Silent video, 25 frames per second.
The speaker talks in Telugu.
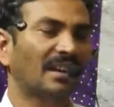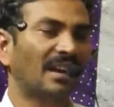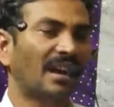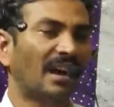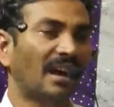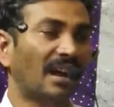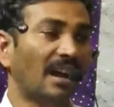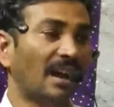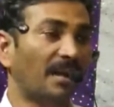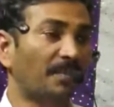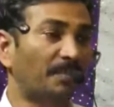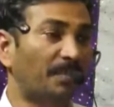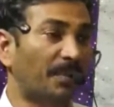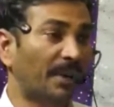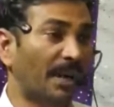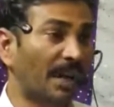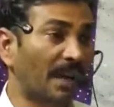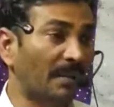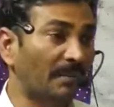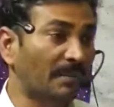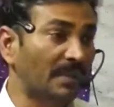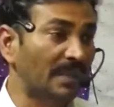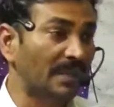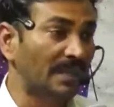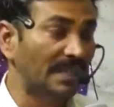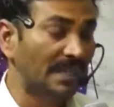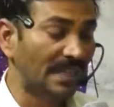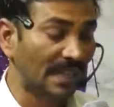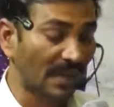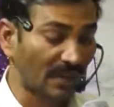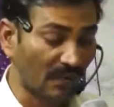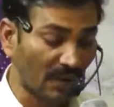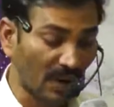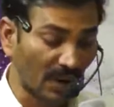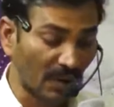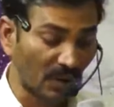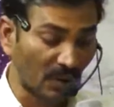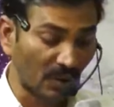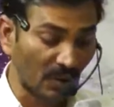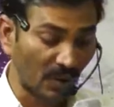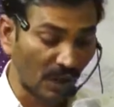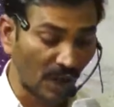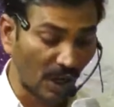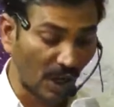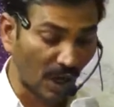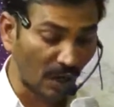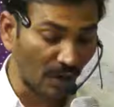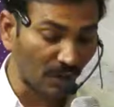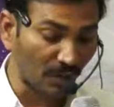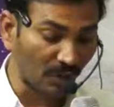అలా ప్రేమించేవాడు
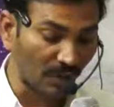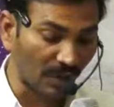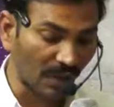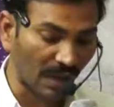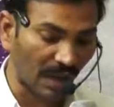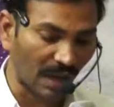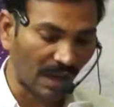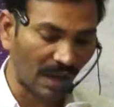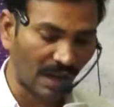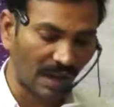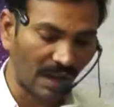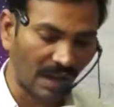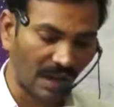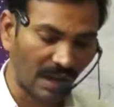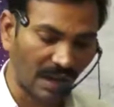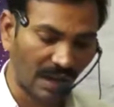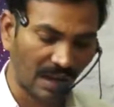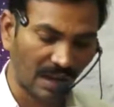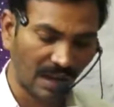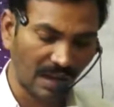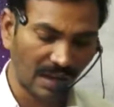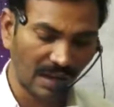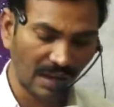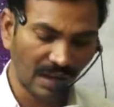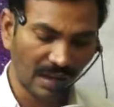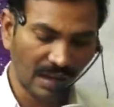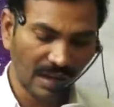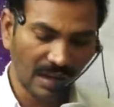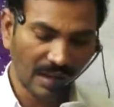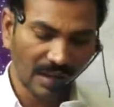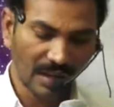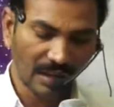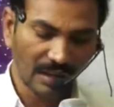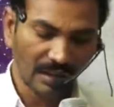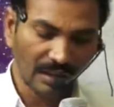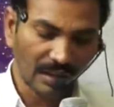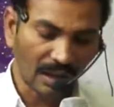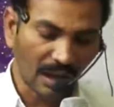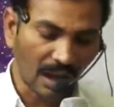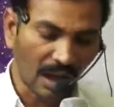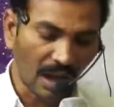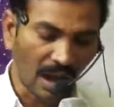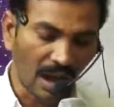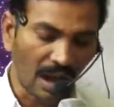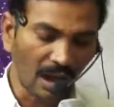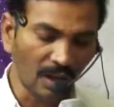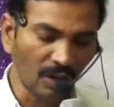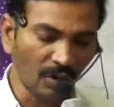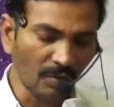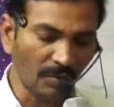గనుక
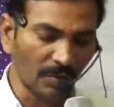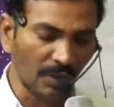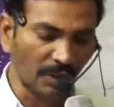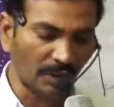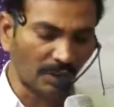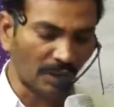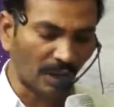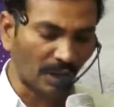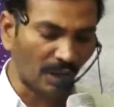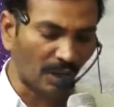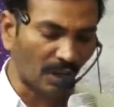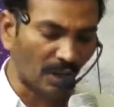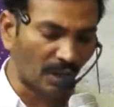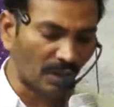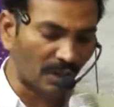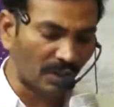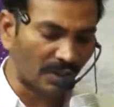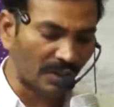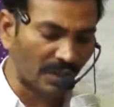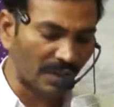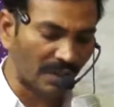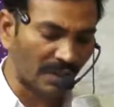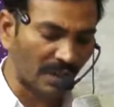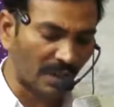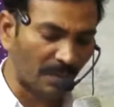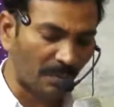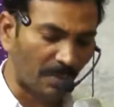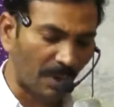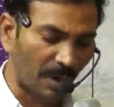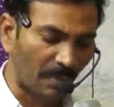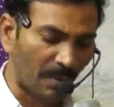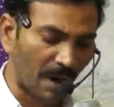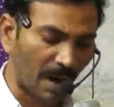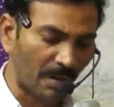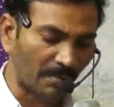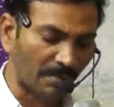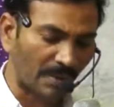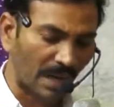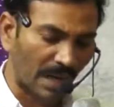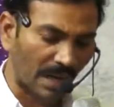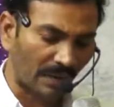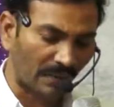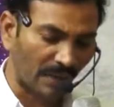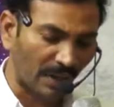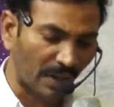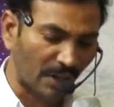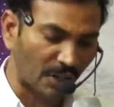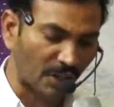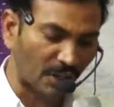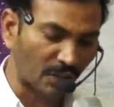తాను మీ తండ్రులకు చేసిన ప్రమాణం
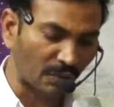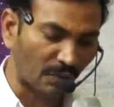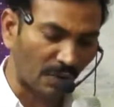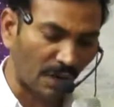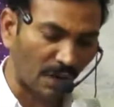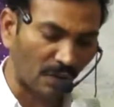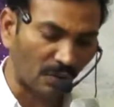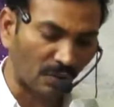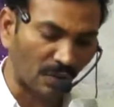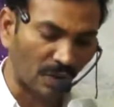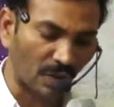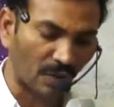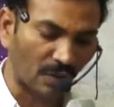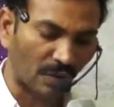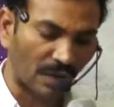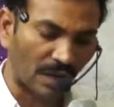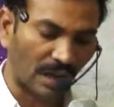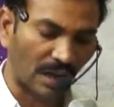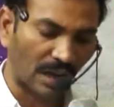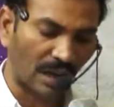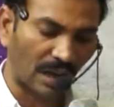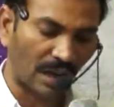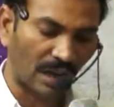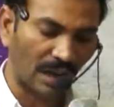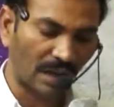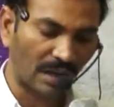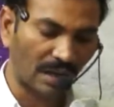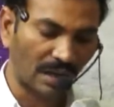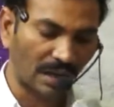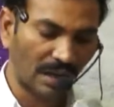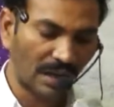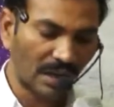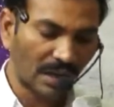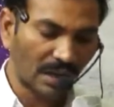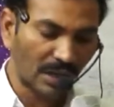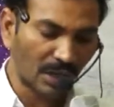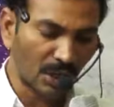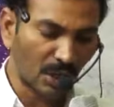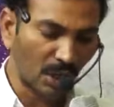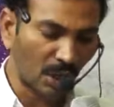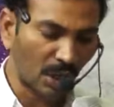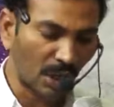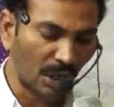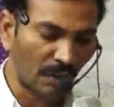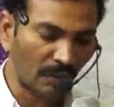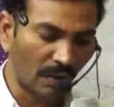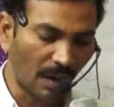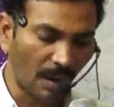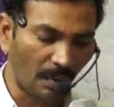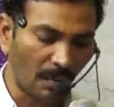నెరవేర్చువాడు గనుక
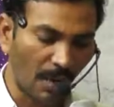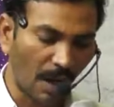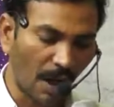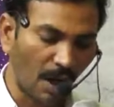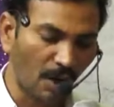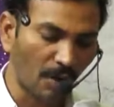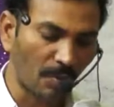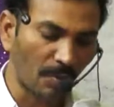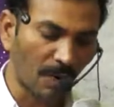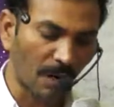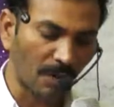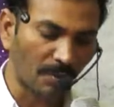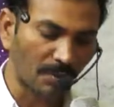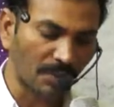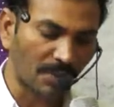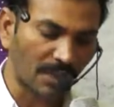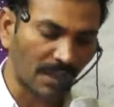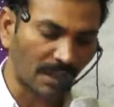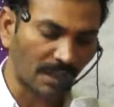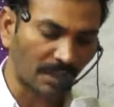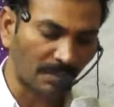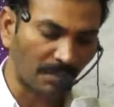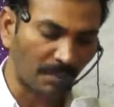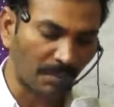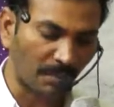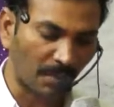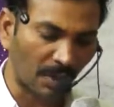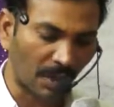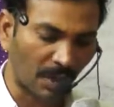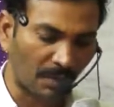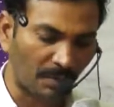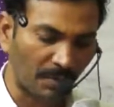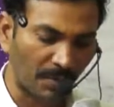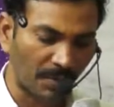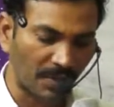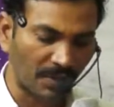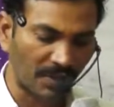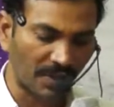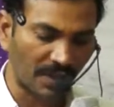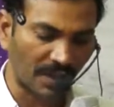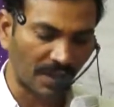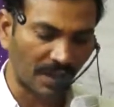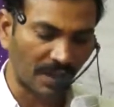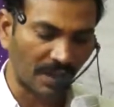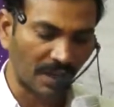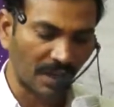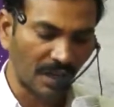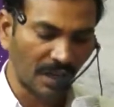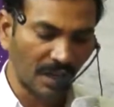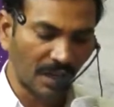యహోవా బాహుబలము చేత మిమ్మల్ని రప్పించి
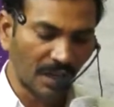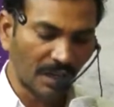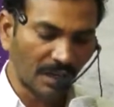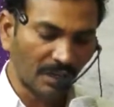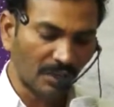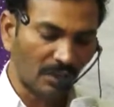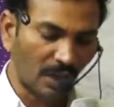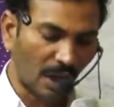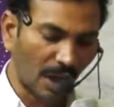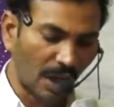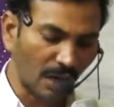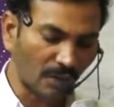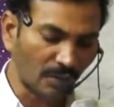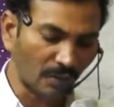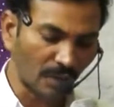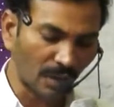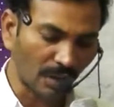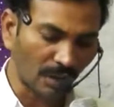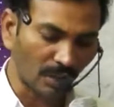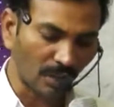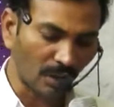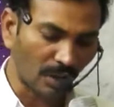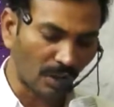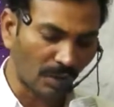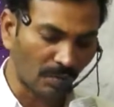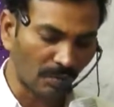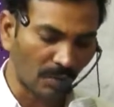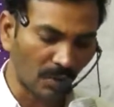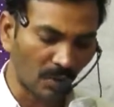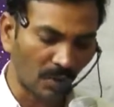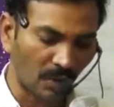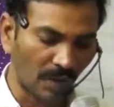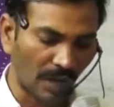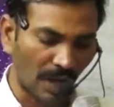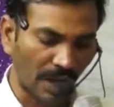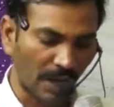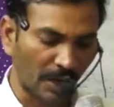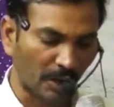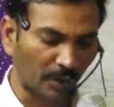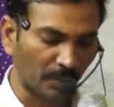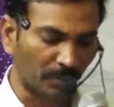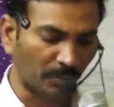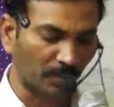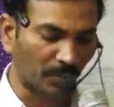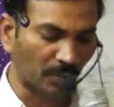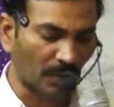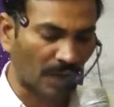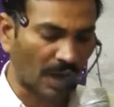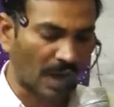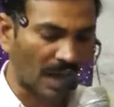దాసుల గృహంలో నుండి
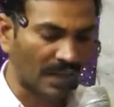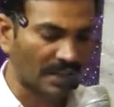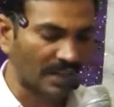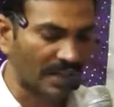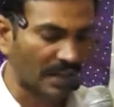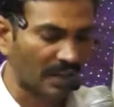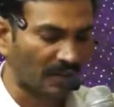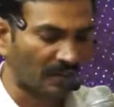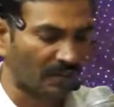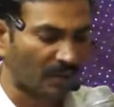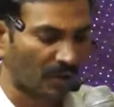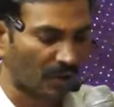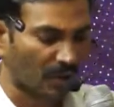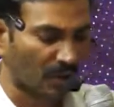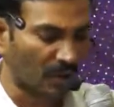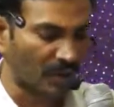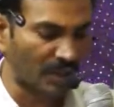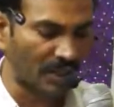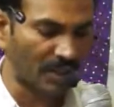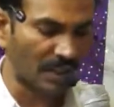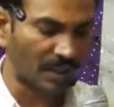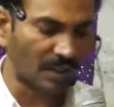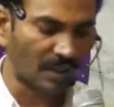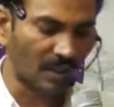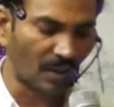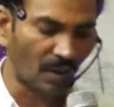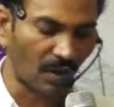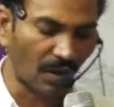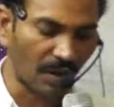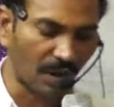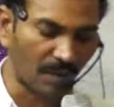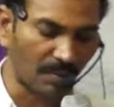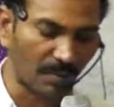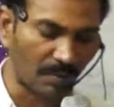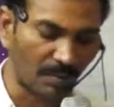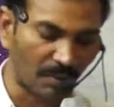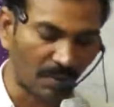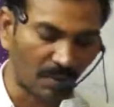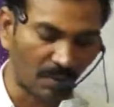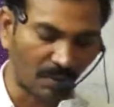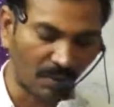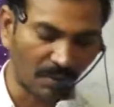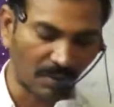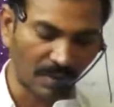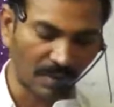ఐగుప్తు రాజైన ఫరో చేతిలో నుండి మిమ్మను